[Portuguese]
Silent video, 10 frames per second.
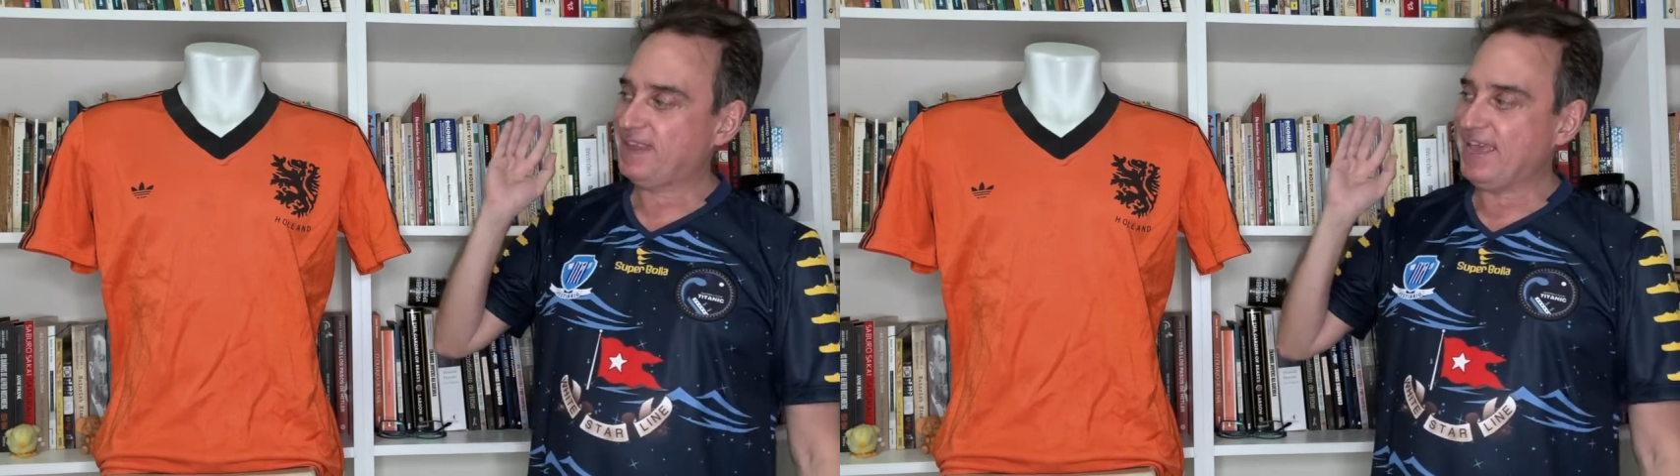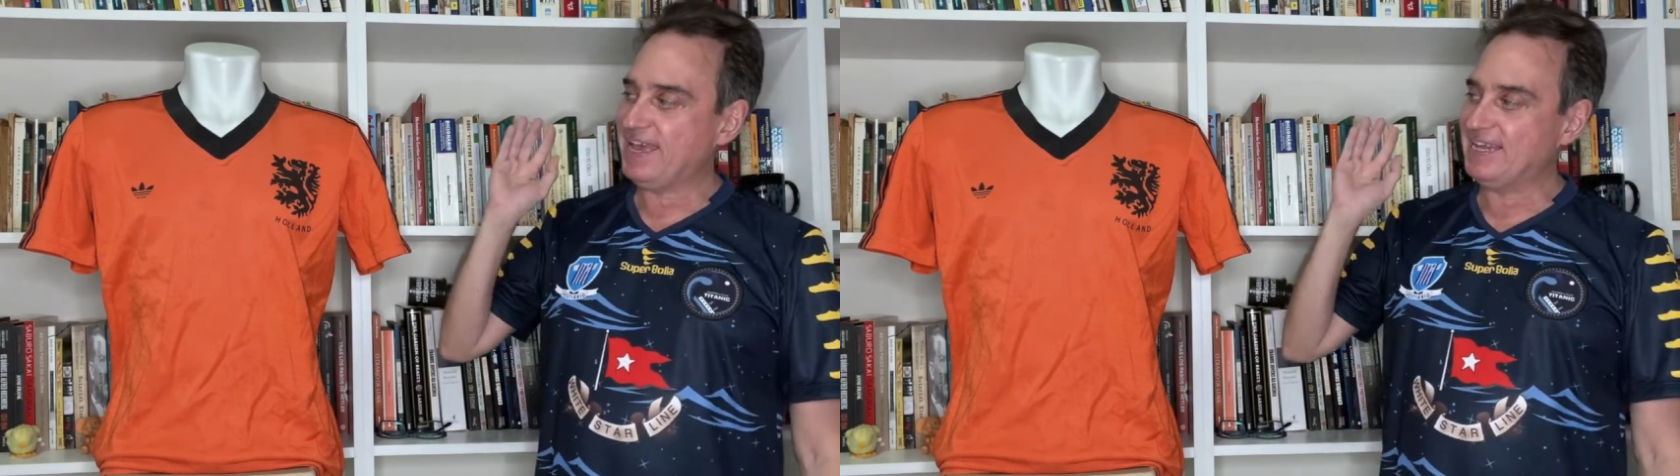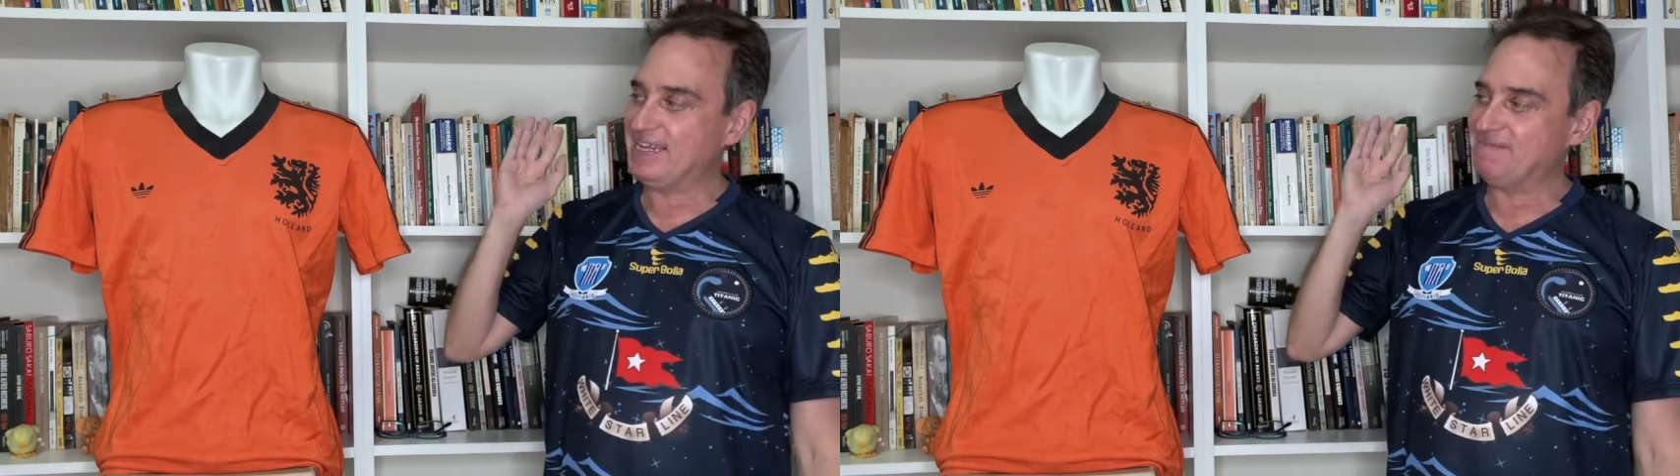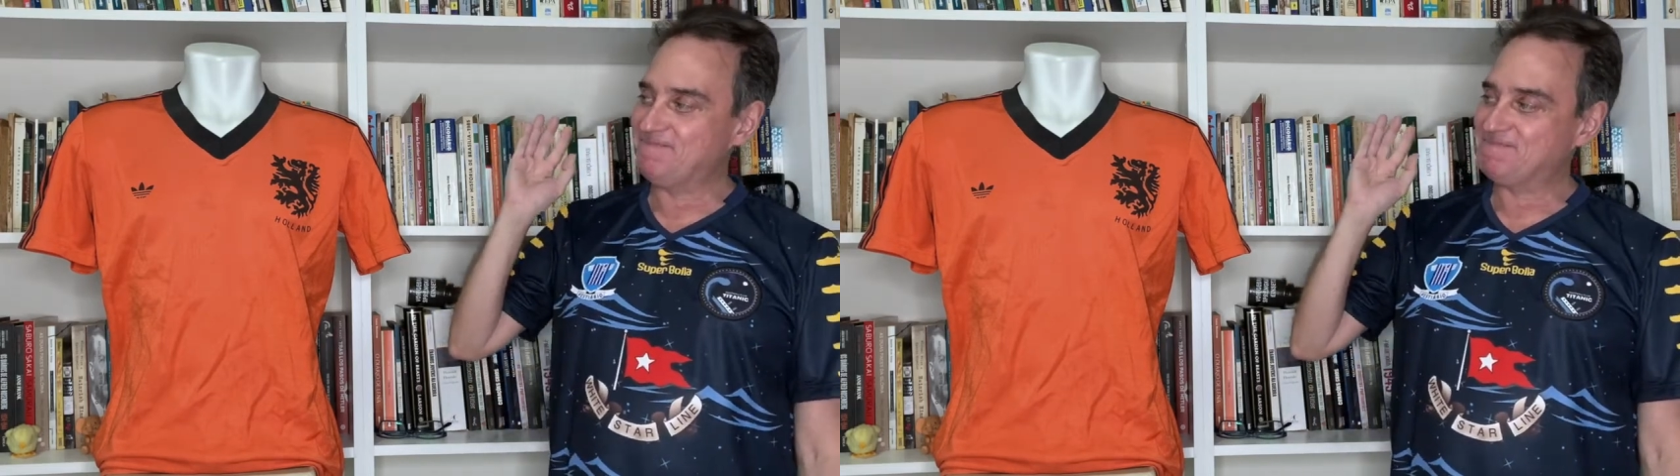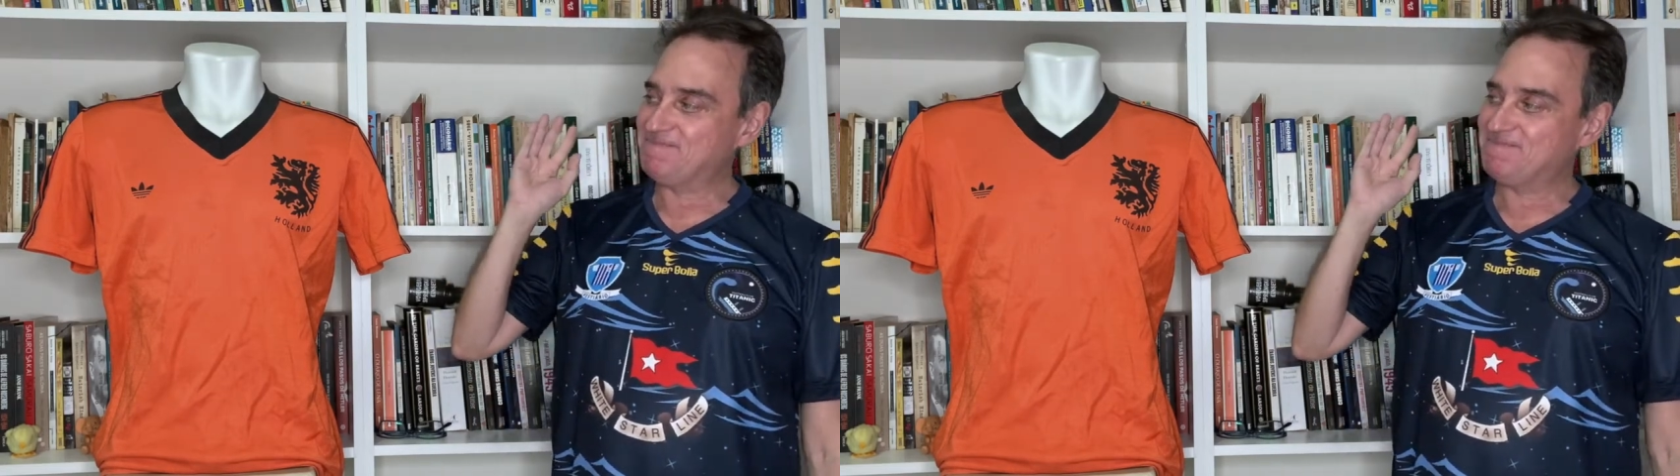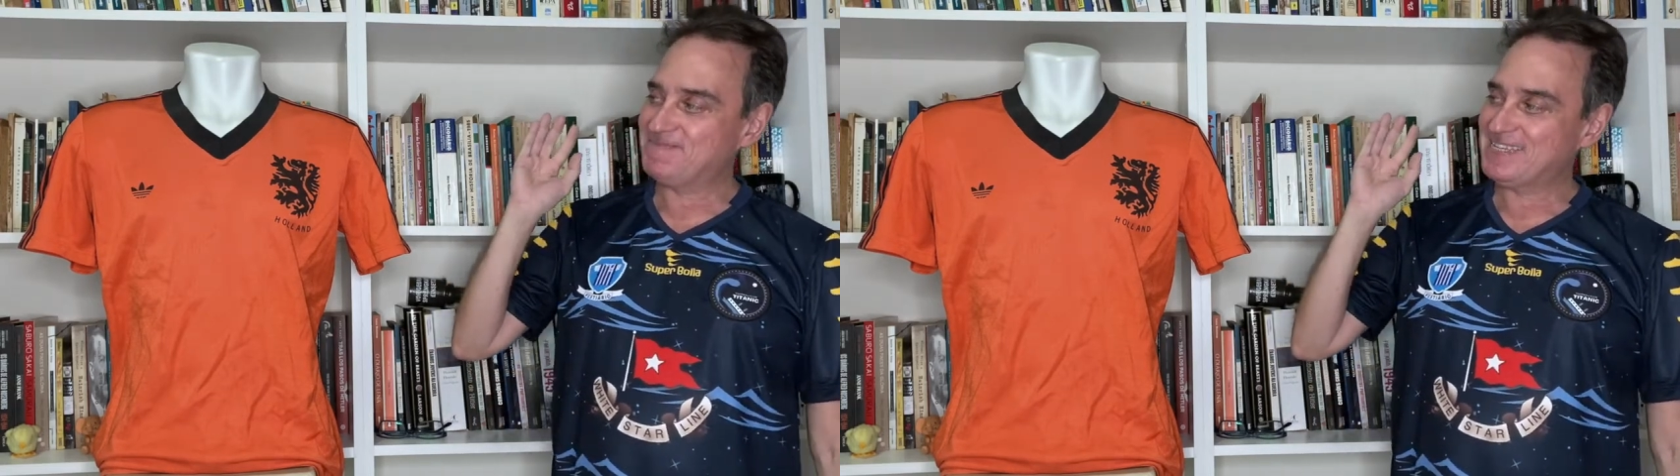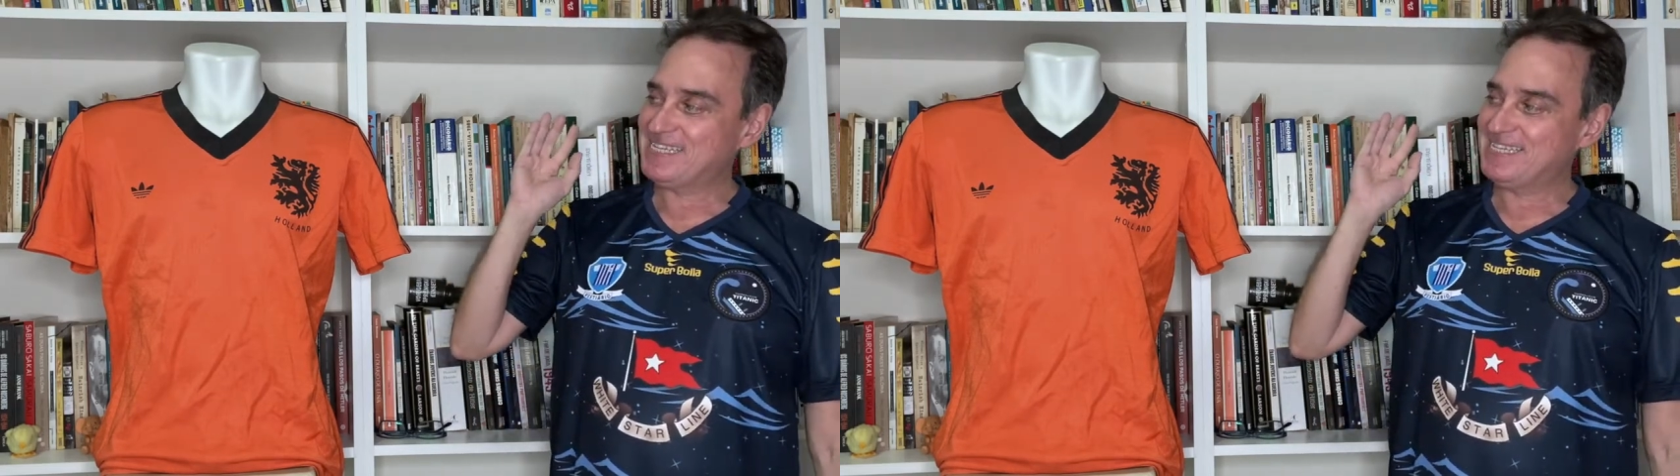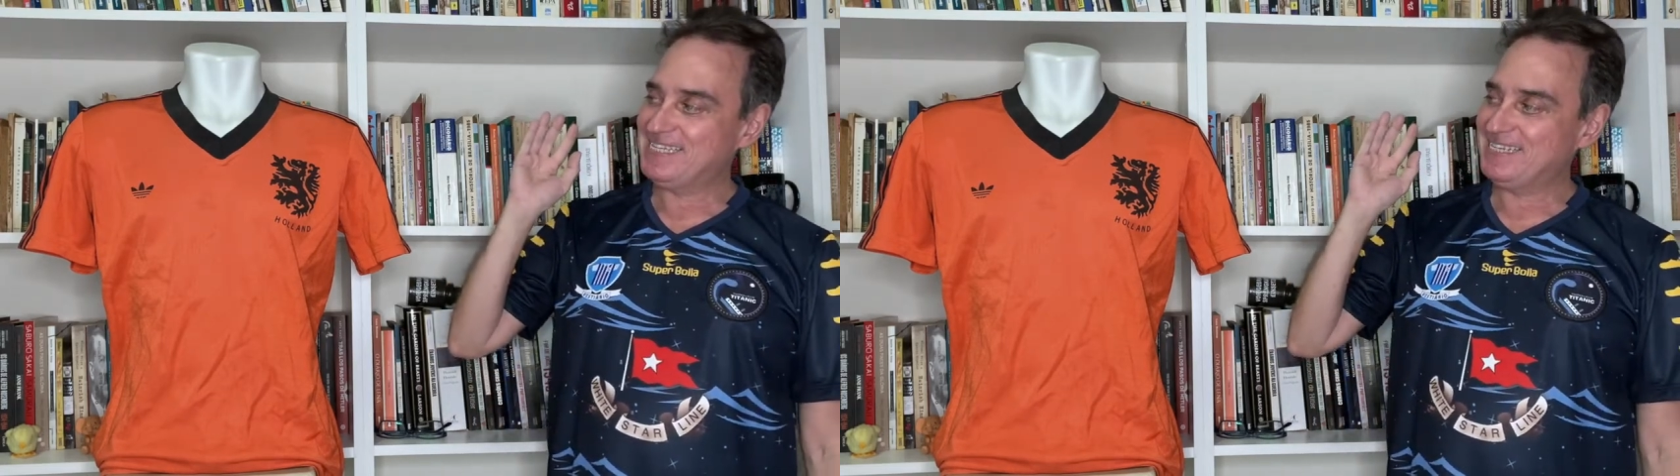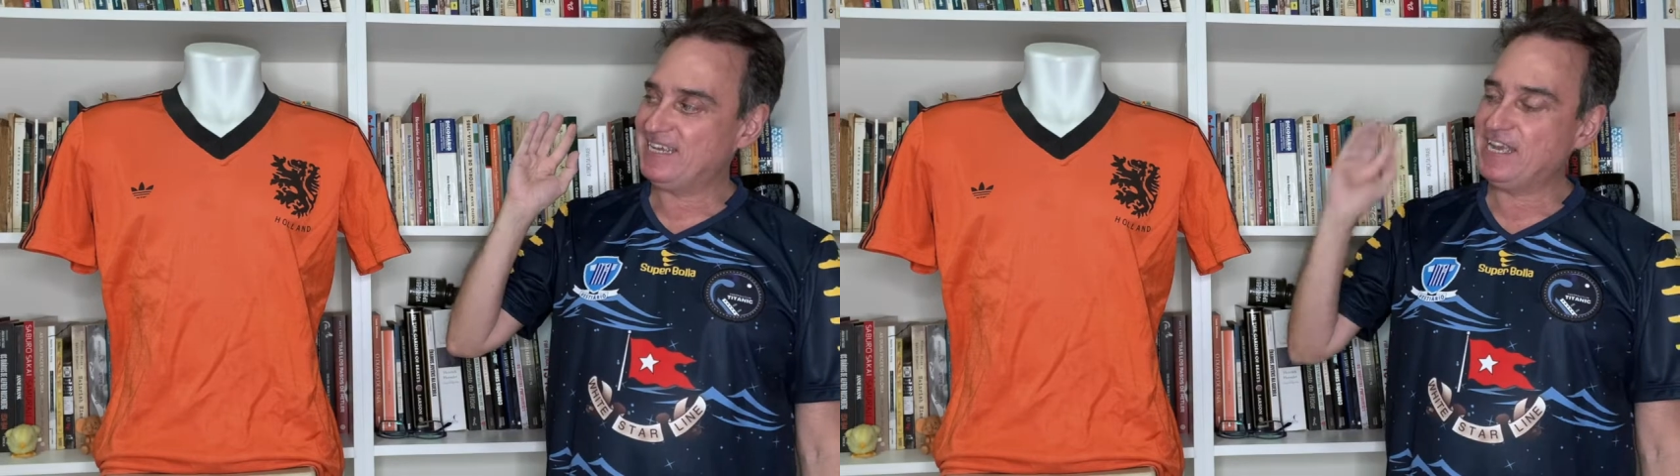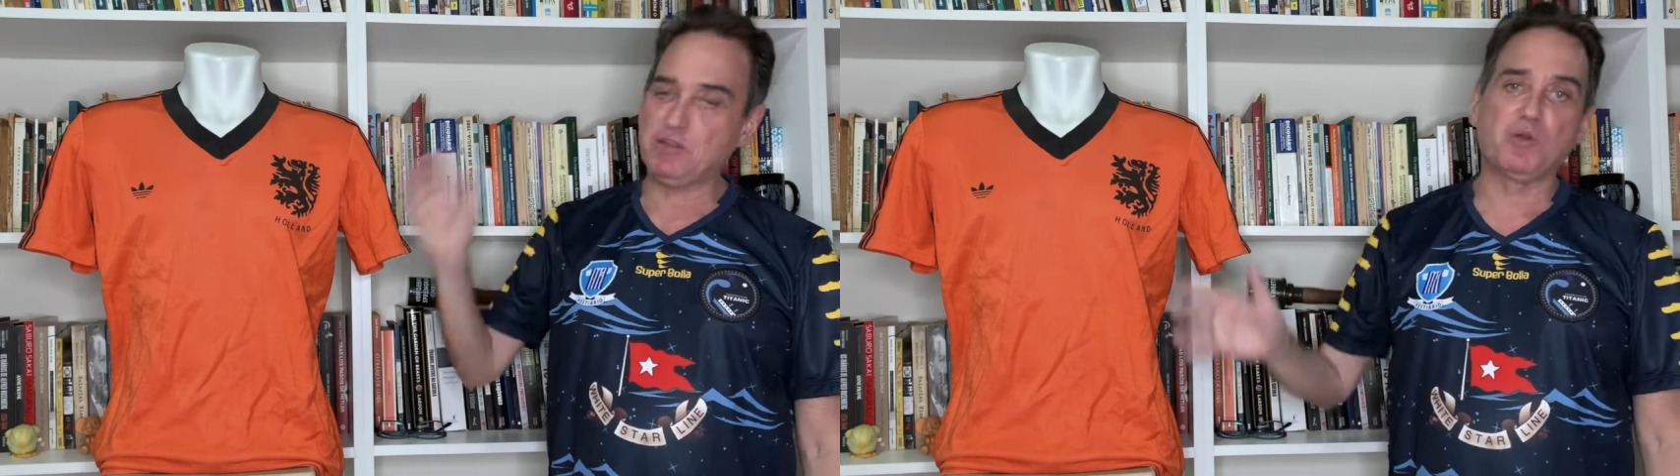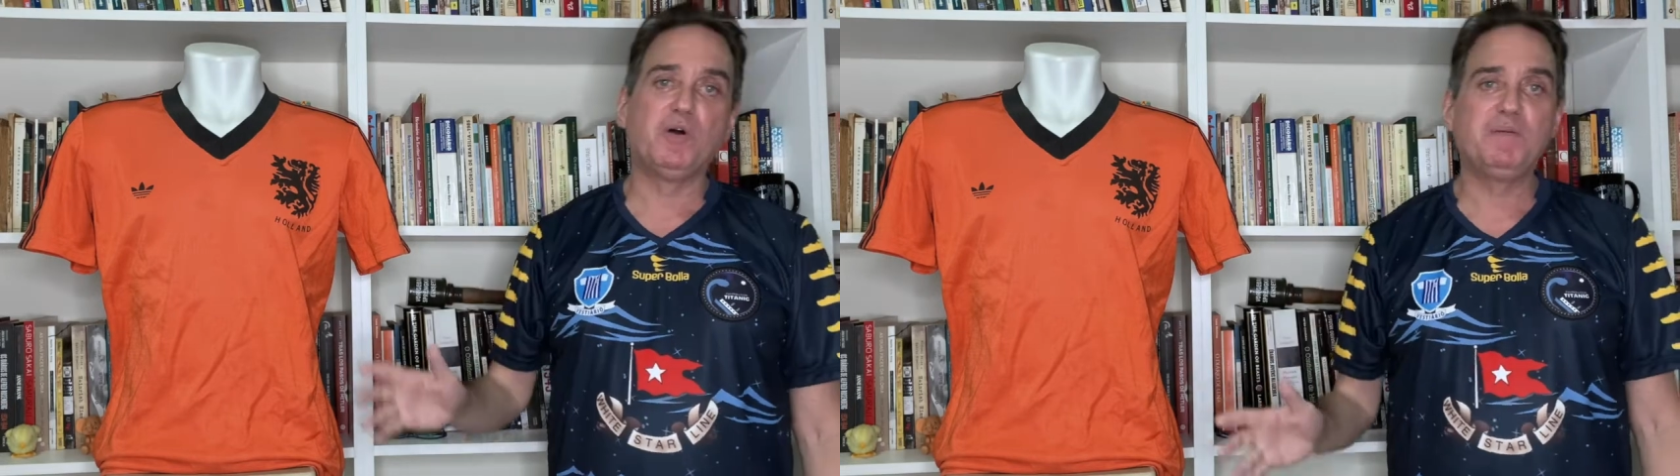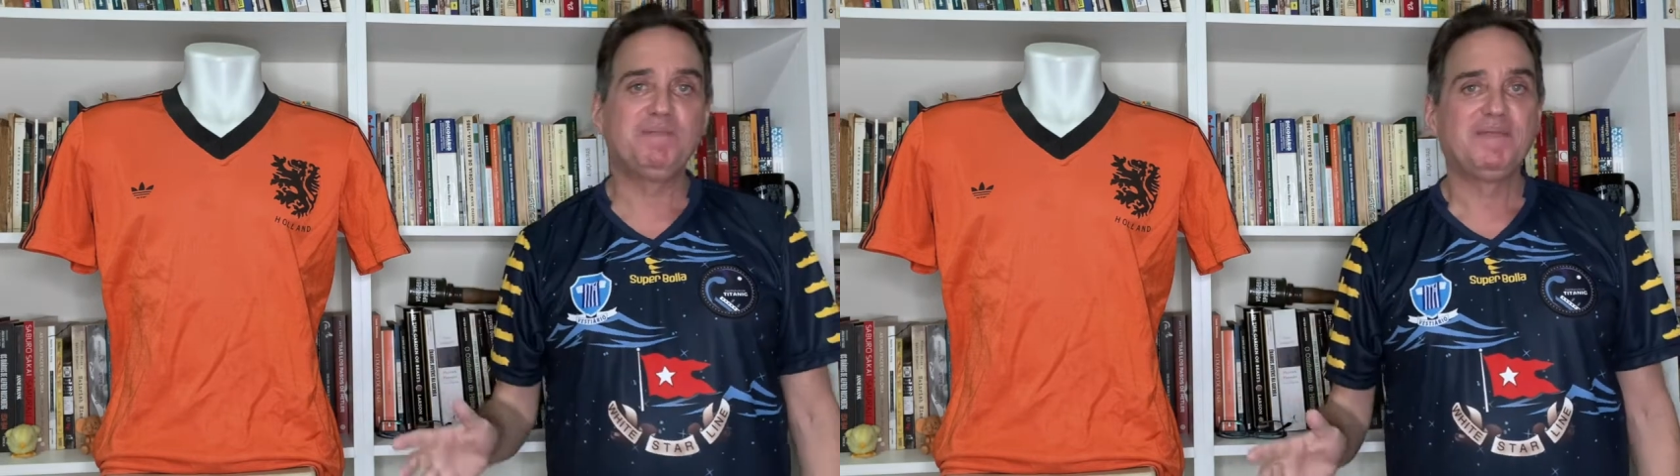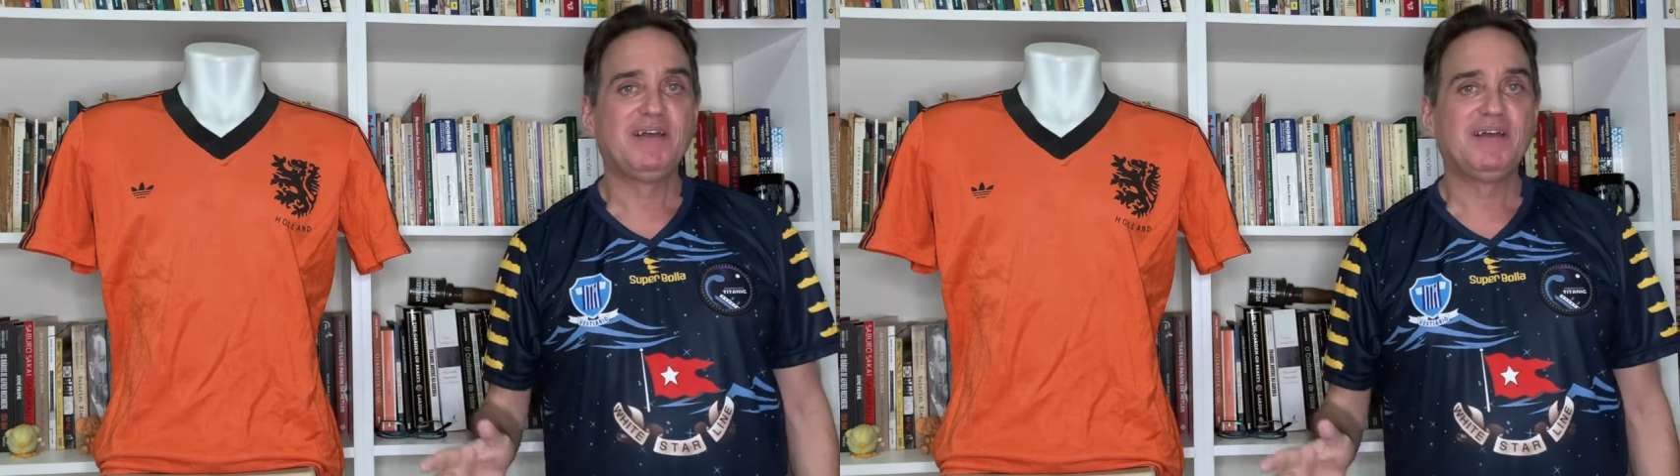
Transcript: ela retrô.